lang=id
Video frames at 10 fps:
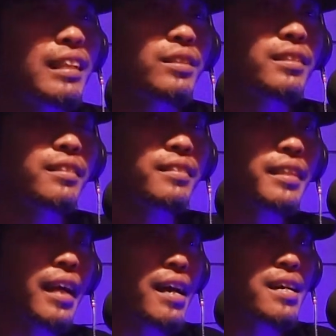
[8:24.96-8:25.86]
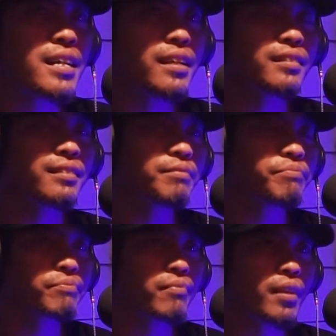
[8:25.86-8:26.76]
terus sekarang
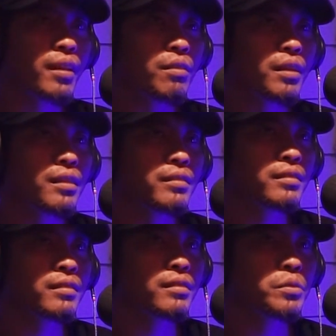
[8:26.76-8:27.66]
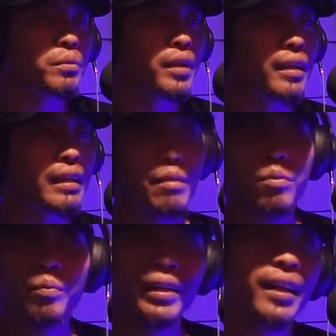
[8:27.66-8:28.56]
itu kan sudah nggak
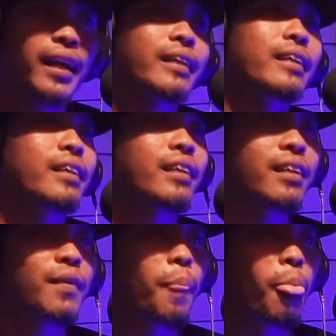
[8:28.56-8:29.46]
booming lagi oh